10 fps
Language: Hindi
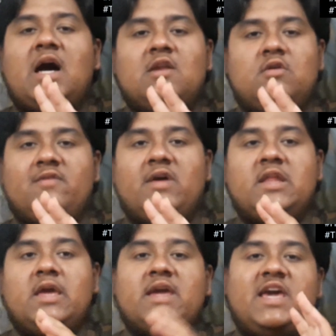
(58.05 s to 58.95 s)
कार होने
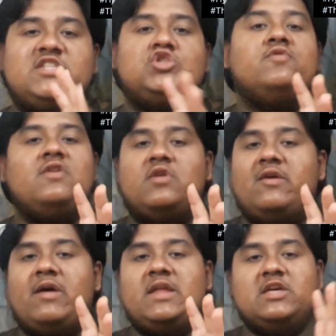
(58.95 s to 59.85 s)
वाली है एक एस
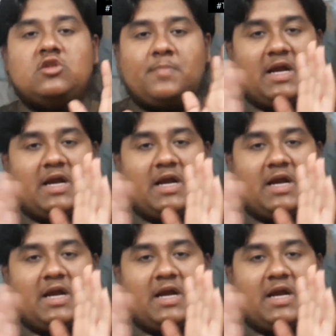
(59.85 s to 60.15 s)
होने वाली है ये तो